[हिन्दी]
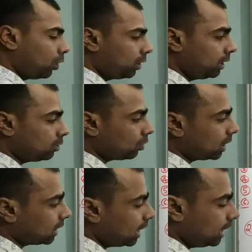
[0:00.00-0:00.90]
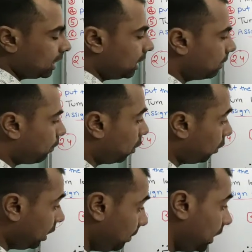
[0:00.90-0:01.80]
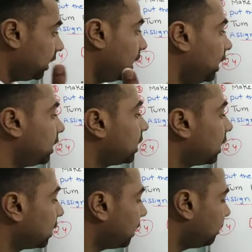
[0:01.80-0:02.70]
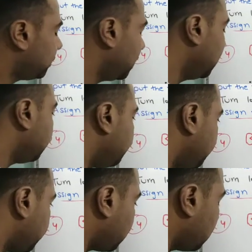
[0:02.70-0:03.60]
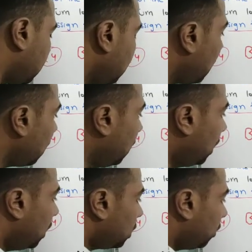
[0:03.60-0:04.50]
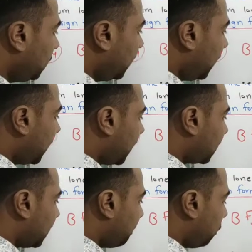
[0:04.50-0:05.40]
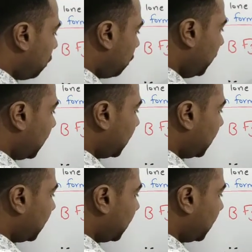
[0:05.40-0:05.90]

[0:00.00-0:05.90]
फ्लोरीन तो कहता है कि फ्लोरीन भी नहीं देने की इच्छा करता ठीक है तो ये क्या करता है बोरोन